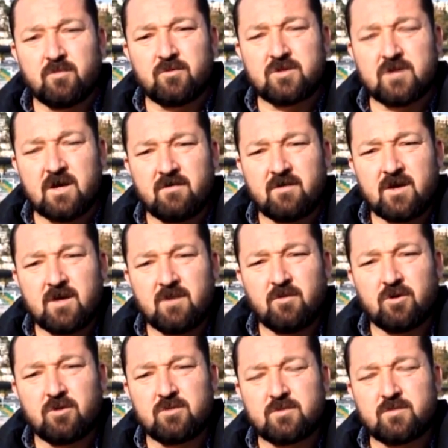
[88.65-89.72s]
Bu sevgiyi,
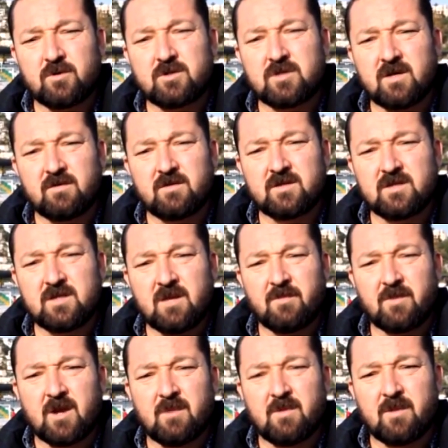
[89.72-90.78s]
bu Spor sevgisini
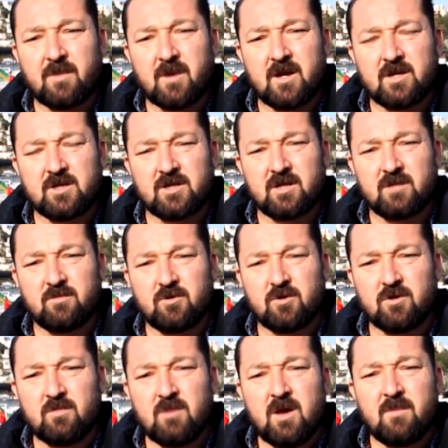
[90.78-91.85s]
hep beraber paylaşalım
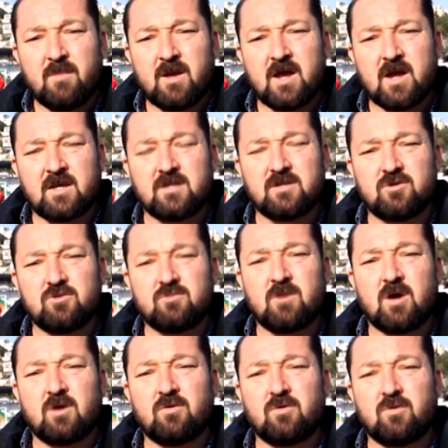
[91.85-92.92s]
diyorum. Ben herkesi
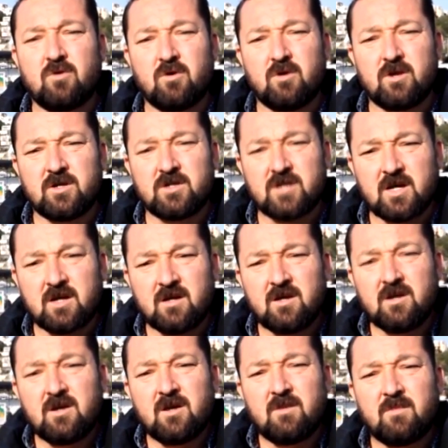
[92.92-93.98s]
Cuma günü oynayacak
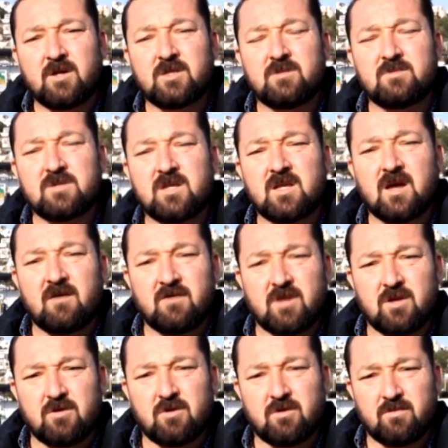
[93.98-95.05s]
maçımıza davet
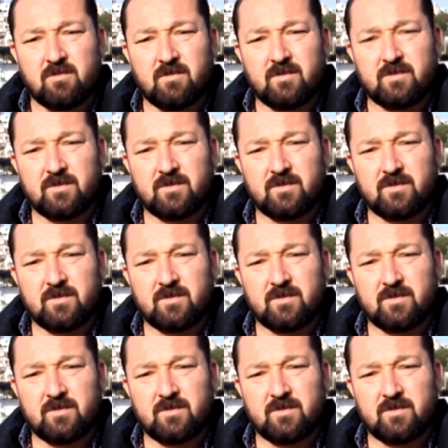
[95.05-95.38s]
ediyorum.